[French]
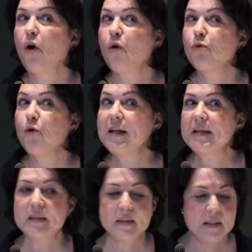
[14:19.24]
on voit
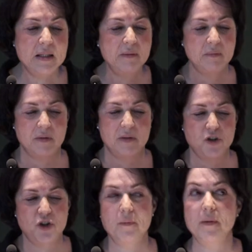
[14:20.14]
ici,
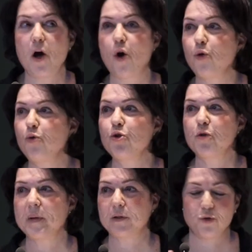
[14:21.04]
j'ai mis en
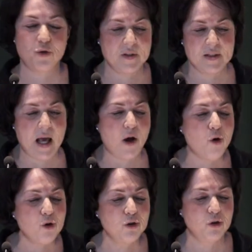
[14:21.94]
rouge parce que c'est un
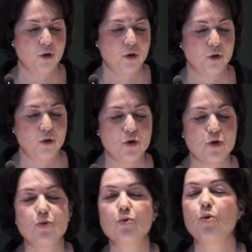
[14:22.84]
rôle euh, que
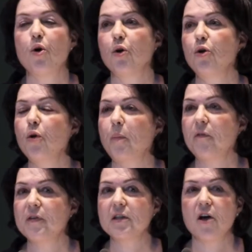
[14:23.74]
joue euh, le
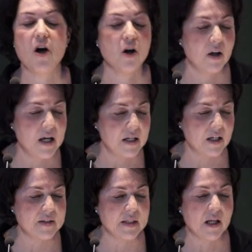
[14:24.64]
professeur,
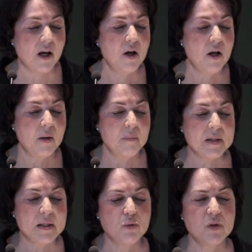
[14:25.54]
l'enseignant,
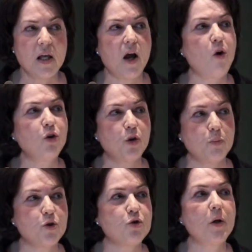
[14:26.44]
mais c'est aussi un rôle que
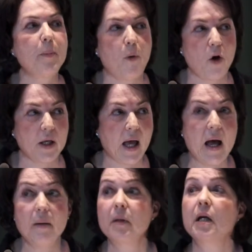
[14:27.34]
peut jouer le
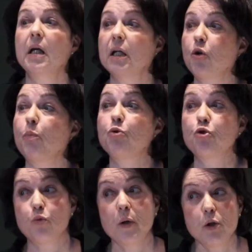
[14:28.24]
programme et que peut
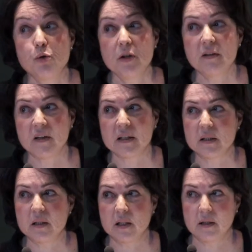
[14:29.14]
jouer
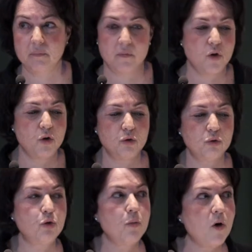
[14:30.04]
l'université.
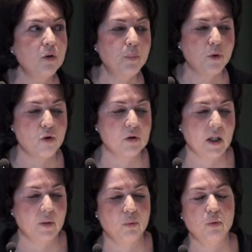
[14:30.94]
Tout le monde peut
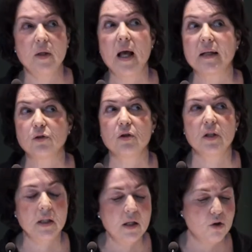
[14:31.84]
contribuer à
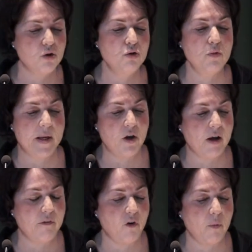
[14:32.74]
donner une
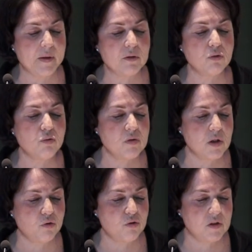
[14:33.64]
meilleure information aux
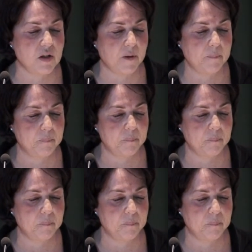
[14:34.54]
étudiants.